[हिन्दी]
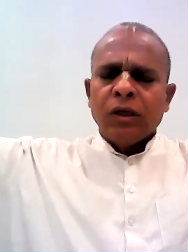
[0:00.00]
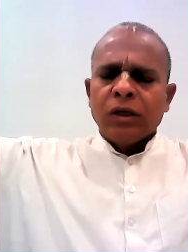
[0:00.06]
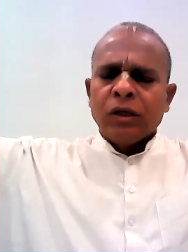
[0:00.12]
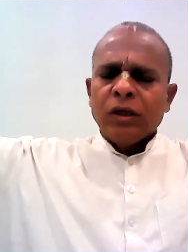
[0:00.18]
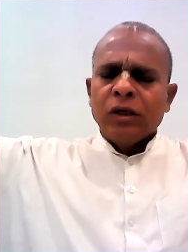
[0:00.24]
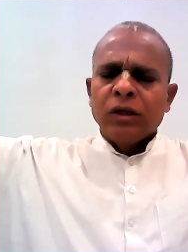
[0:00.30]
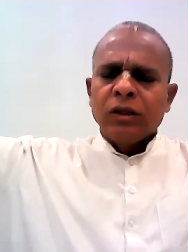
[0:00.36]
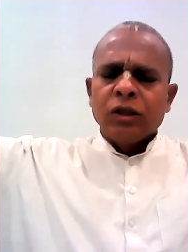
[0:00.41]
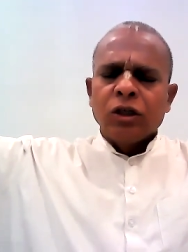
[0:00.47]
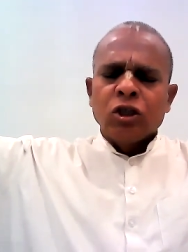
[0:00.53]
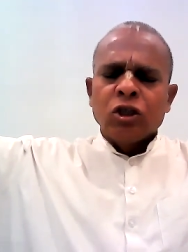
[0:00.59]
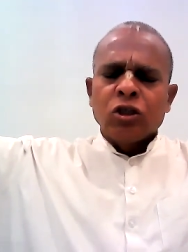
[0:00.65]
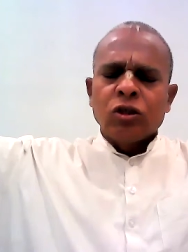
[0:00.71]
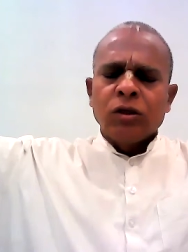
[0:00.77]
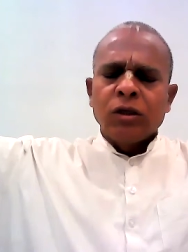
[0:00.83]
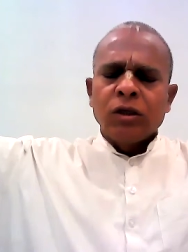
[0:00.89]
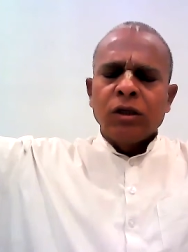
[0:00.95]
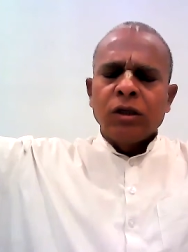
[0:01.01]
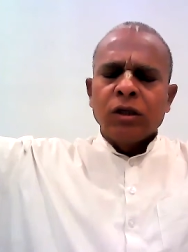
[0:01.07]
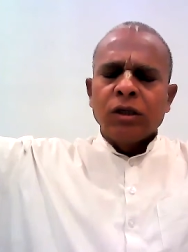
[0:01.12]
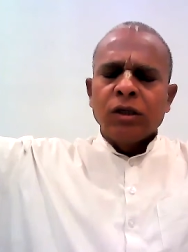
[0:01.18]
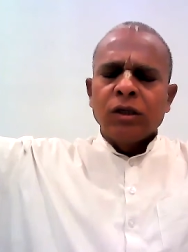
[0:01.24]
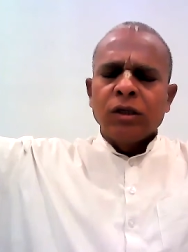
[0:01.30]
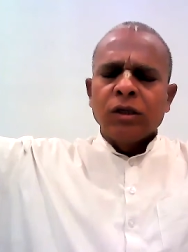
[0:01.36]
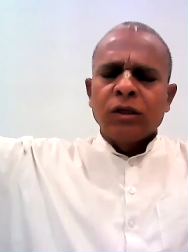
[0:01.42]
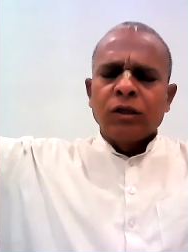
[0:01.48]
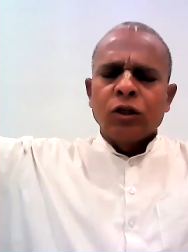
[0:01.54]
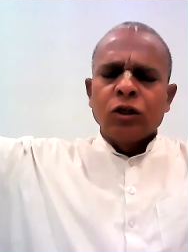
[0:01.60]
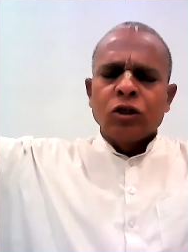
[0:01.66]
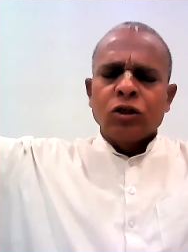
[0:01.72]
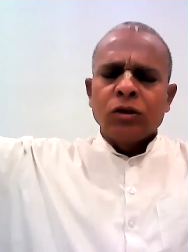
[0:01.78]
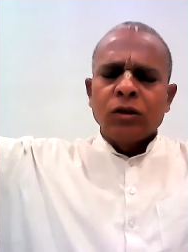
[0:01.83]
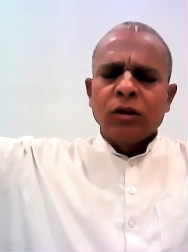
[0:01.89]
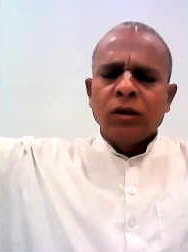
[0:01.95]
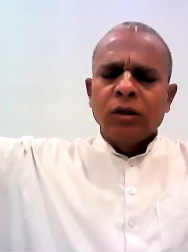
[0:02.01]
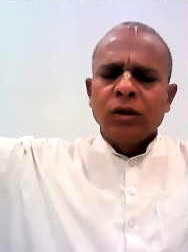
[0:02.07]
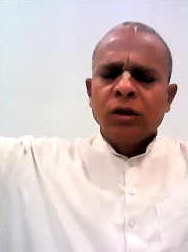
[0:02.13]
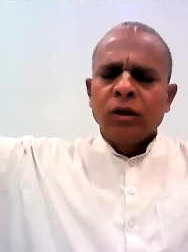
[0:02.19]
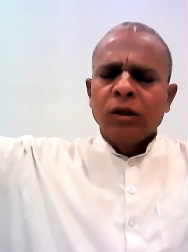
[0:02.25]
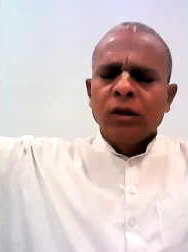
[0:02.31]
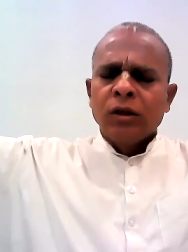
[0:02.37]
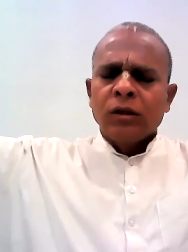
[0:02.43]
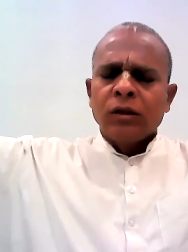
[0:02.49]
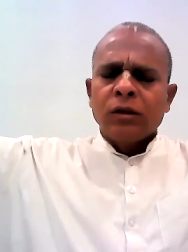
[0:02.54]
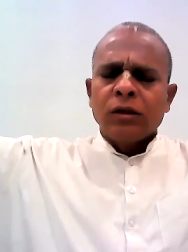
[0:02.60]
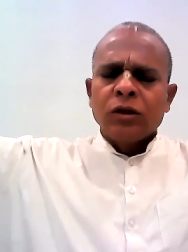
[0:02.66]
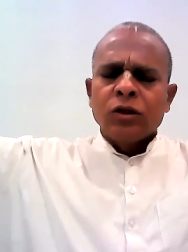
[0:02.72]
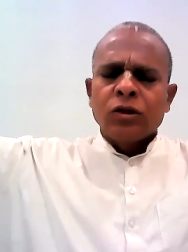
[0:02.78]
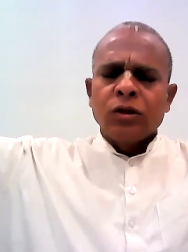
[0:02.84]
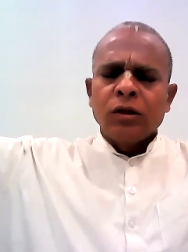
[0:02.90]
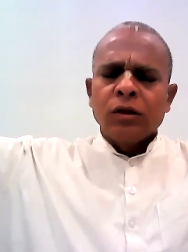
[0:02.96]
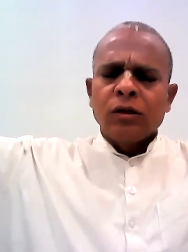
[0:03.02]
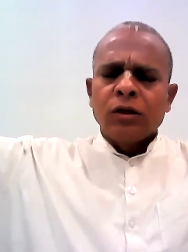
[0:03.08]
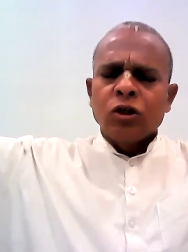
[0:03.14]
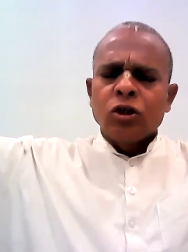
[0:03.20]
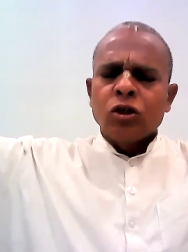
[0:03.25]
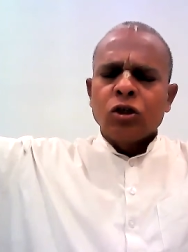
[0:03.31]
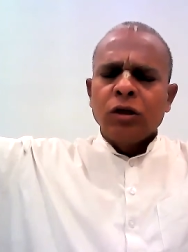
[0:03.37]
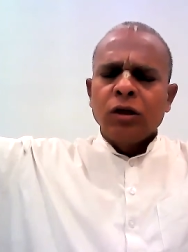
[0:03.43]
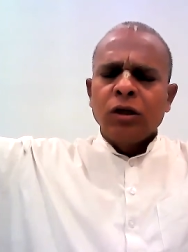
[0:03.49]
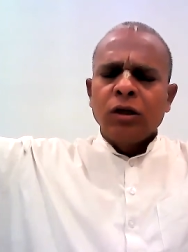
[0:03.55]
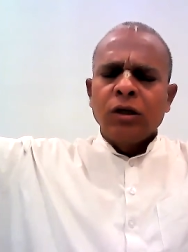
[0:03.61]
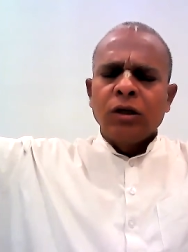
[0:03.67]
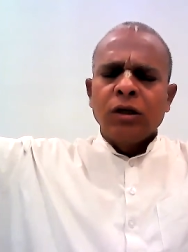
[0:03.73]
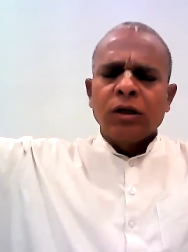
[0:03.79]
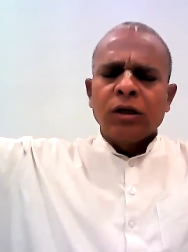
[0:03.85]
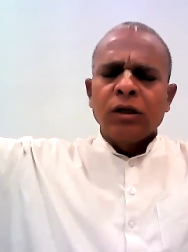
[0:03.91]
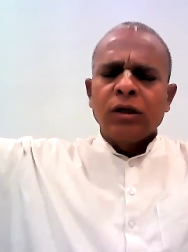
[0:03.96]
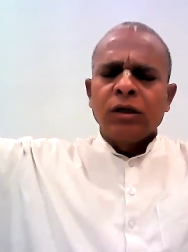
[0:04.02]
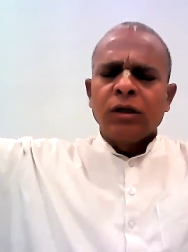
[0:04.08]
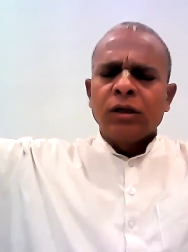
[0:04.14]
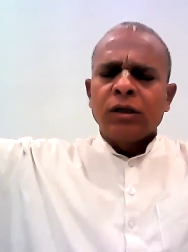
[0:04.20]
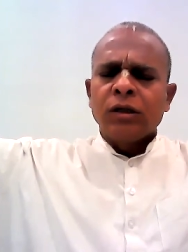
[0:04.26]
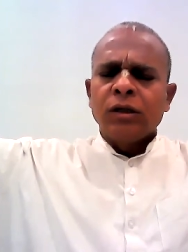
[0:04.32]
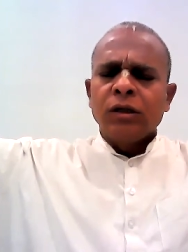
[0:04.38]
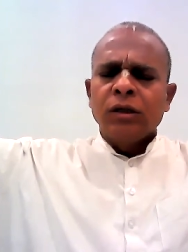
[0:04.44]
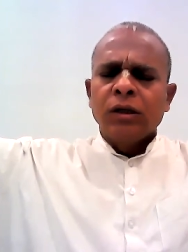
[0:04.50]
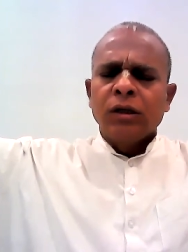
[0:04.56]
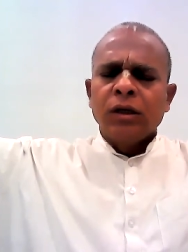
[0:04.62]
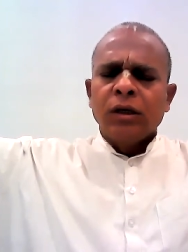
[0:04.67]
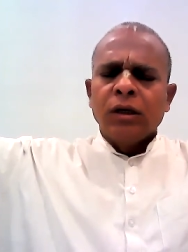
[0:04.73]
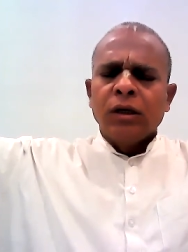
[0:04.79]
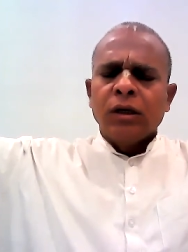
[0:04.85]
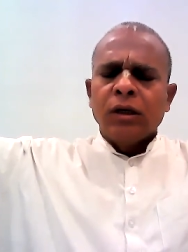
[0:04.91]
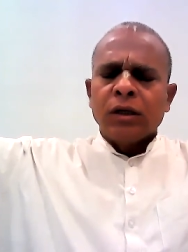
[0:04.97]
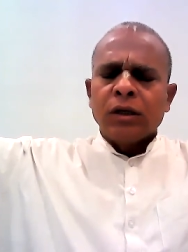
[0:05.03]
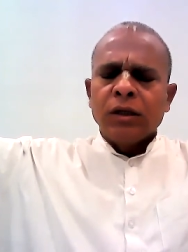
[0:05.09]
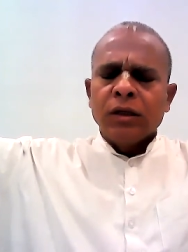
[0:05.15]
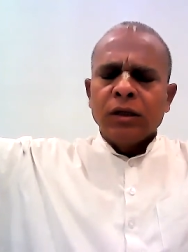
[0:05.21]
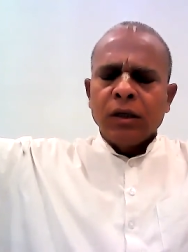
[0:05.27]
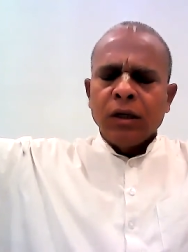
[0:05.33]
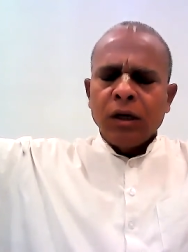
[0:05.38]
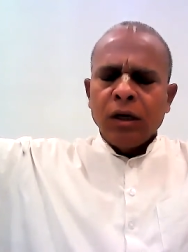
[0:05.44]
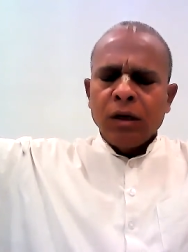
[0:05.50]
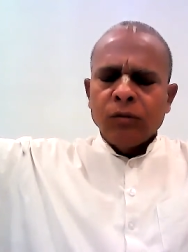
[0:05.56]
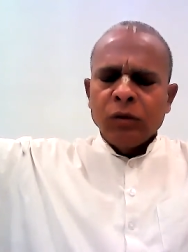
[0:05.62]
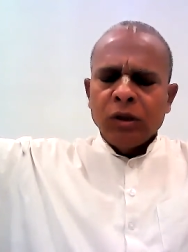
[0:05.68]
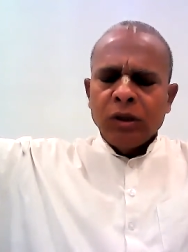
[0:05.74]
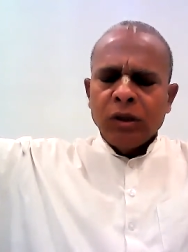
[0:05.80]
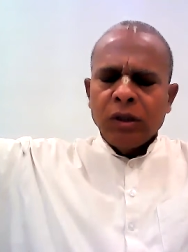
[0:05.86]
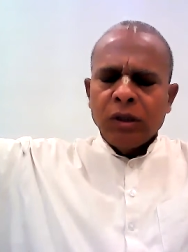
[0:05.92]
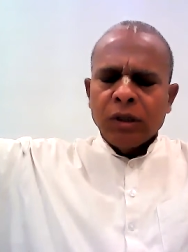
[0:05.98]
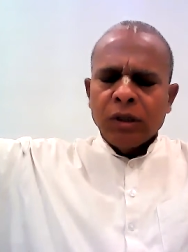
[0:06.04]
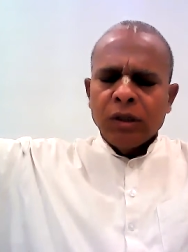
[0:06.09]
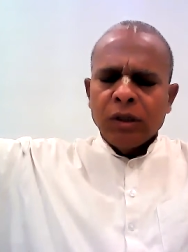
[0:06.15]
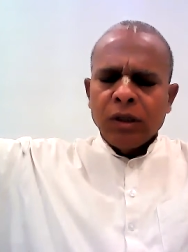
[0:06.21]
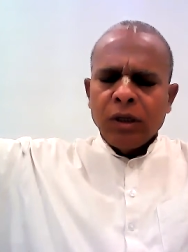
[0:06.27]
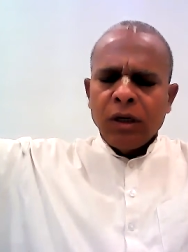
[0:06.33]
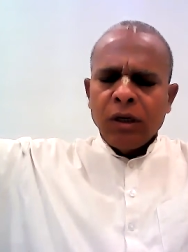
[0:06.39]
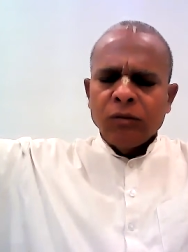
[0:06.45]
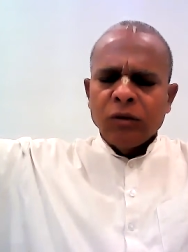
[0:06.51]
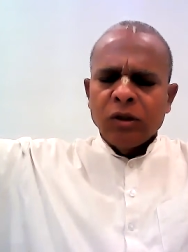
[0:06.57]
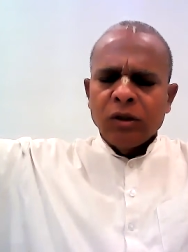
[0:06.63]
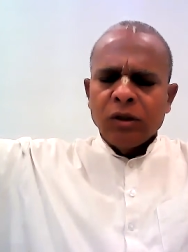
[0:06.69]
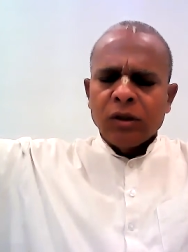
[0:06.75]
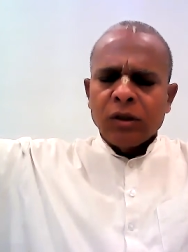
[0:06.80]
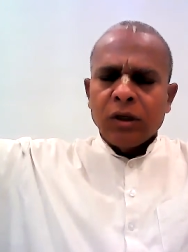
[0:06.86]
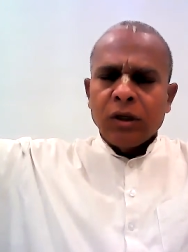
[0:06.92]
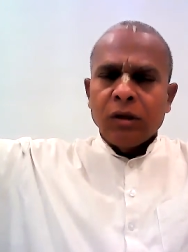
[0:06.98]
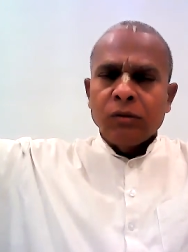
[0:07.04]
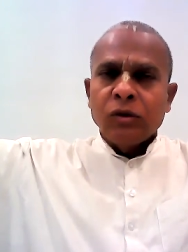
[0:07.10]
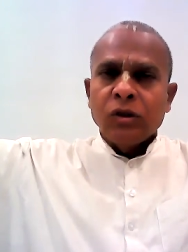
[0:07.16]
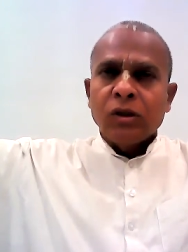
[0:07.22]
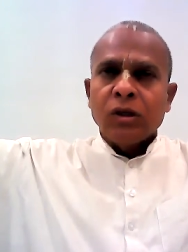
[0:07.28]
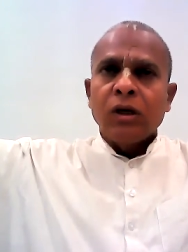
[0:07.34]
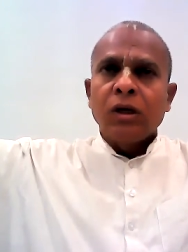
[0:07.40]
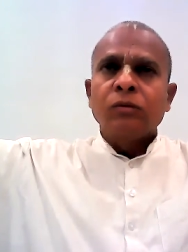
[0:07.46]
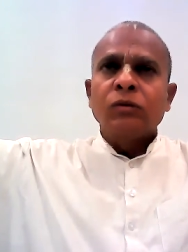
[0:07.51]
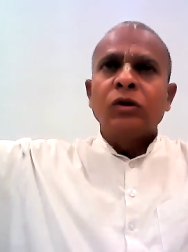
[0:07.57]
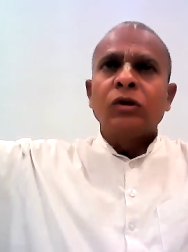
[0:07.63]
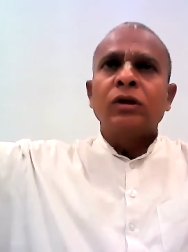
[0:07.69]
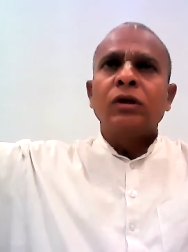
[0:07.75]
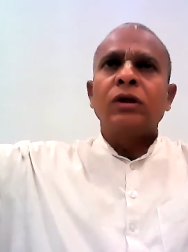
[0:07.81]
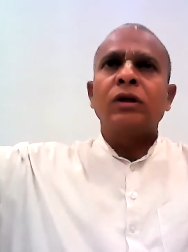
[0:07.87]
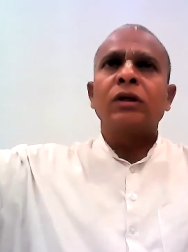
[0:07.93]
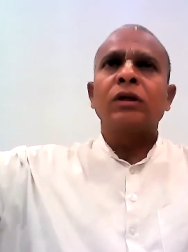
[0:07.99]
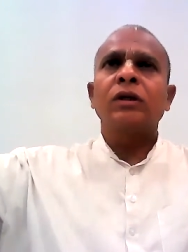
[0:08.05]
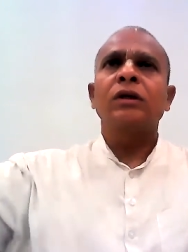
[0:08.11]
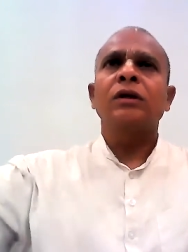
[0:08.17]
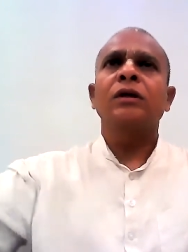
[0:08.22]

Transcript: हरे कृष्ण हरे कृष्ण कृष्ण कृष्ण हरे हरे हरे राम हरे राम राम राम हरे